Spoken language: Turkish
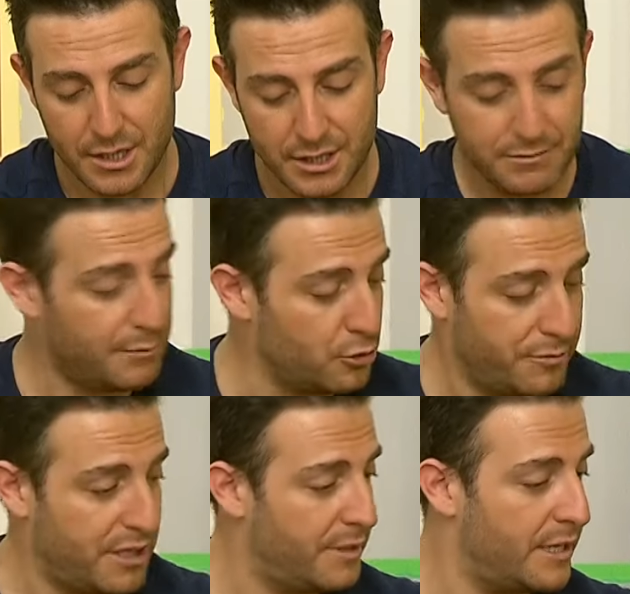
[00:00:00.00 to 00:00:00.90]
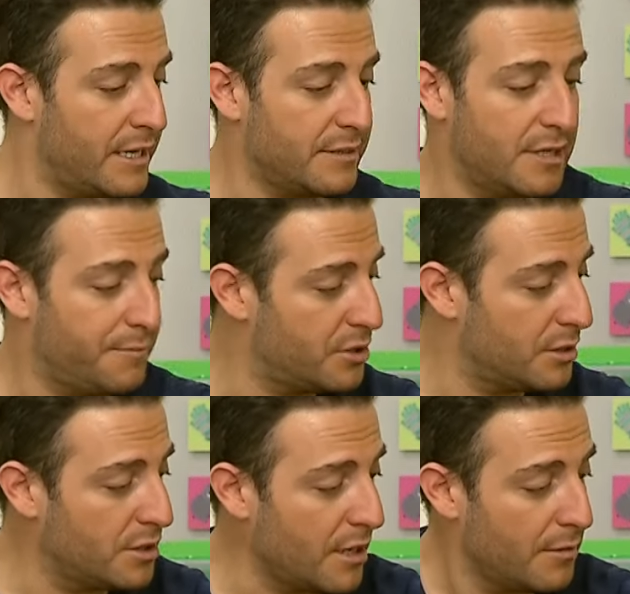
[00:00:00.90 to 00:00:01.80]
Şimdi bunu birbirine nasıl
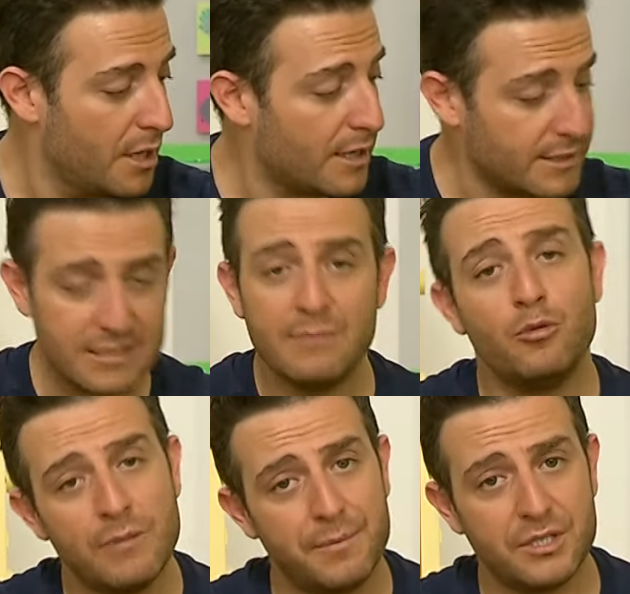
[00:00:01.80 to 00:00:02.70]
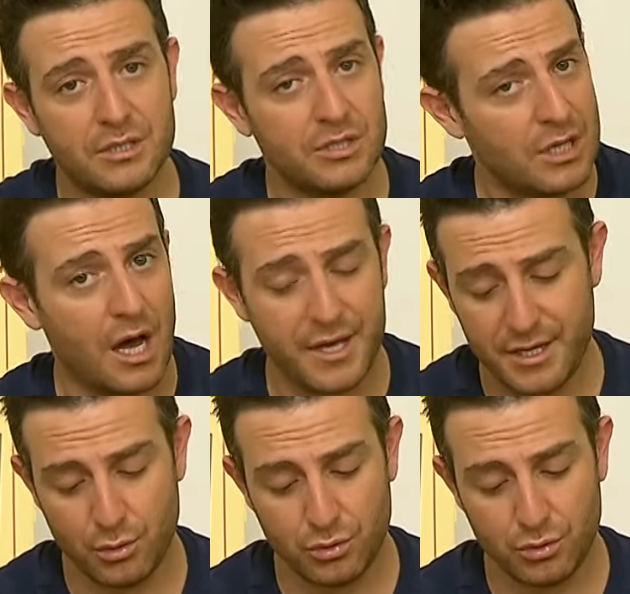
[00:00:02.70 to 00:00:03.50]
yapıştıracağım? Aslında mum yapıştırıcı daha iyi